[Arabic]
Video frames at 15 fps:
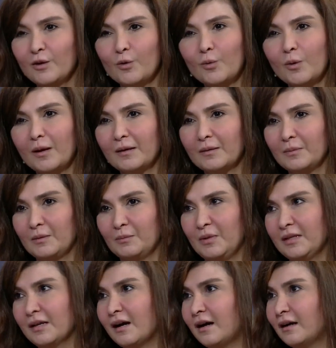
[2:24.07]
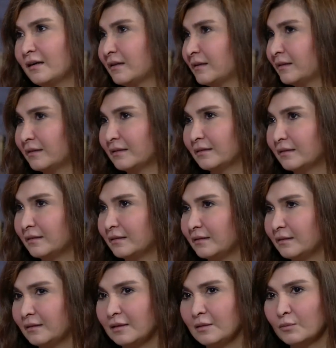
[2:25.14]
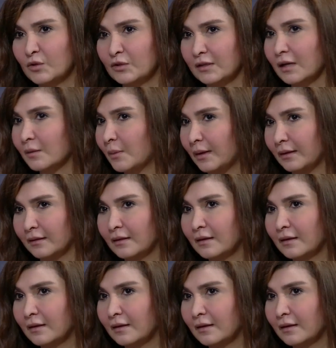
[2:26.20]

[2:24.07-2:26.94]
هو بناء آه، المستقبل